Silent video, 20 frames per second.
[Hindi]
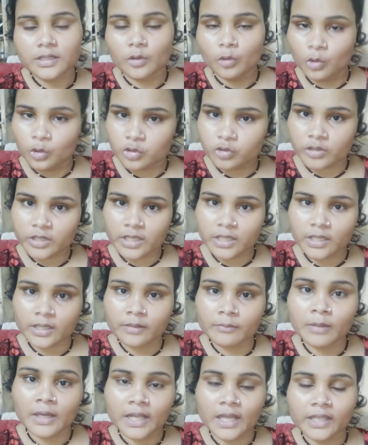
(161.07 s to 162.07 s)
हो चुके हैं
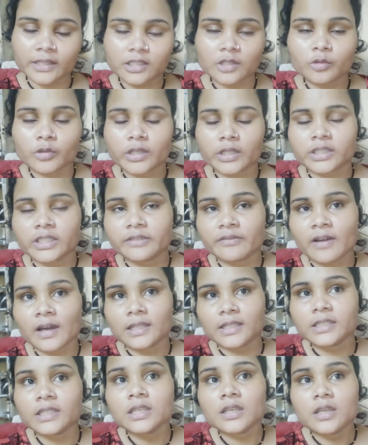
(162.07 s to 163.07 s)
मनाते हुए
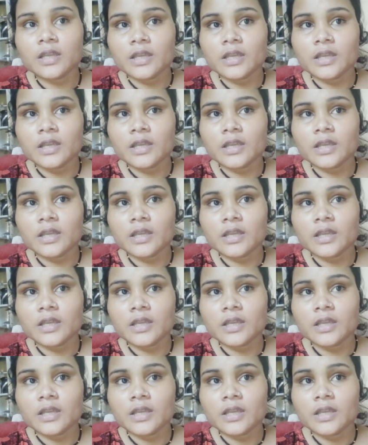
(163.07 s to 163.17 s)
दिवाली